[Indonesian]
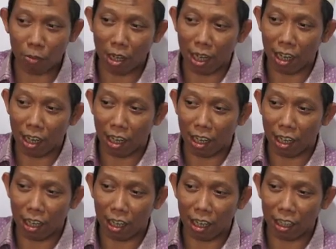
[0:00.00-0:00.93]
bahwa
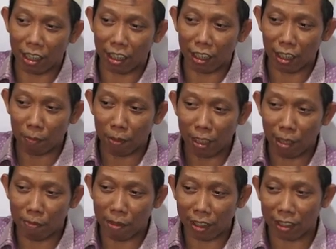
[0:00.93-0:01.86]
ini
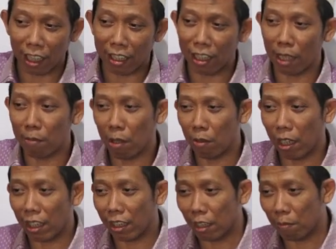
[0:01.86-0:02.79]
pendapat saya,
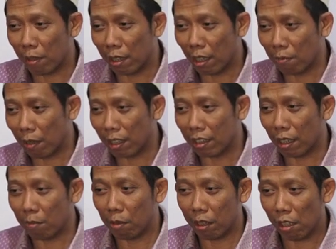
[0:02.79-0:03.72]
bahwa ini
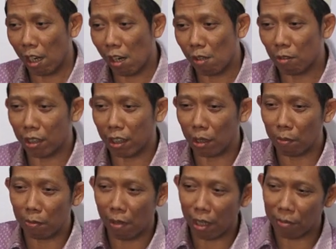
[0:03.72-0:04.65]
pendapatnya beliau,
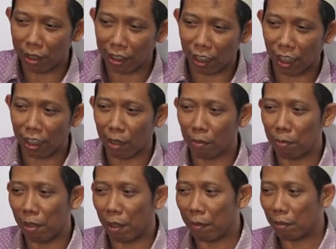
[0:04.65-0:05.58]
ini pemahaman saya, ini
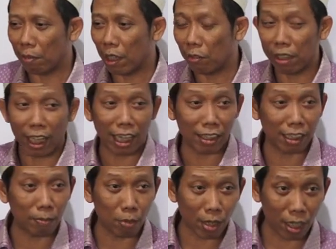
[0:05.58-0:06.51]
pemahaman beliau,
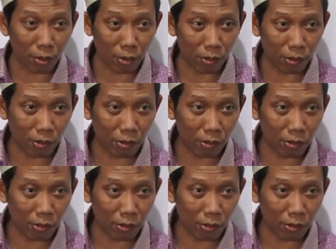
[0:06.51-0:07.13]
jangan campur aduk.